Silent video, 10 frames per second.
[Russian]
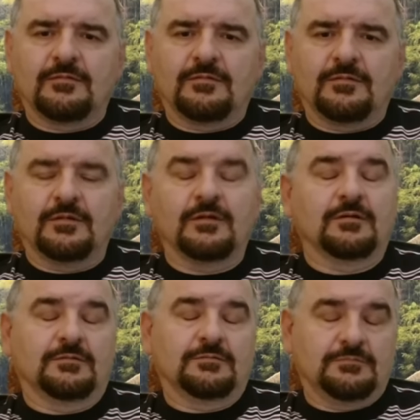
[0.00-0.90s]

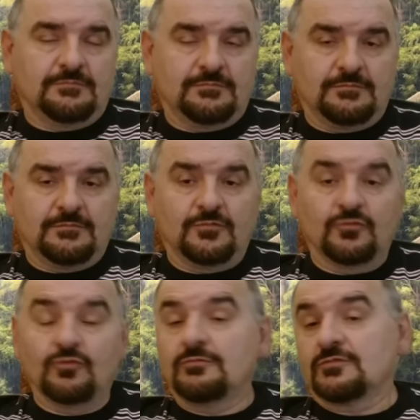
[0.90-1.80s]
Ага.
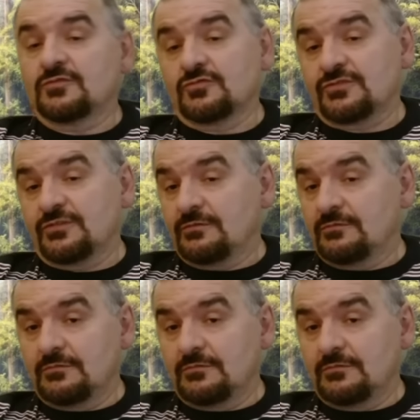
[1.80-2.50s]
Ну, слушайте,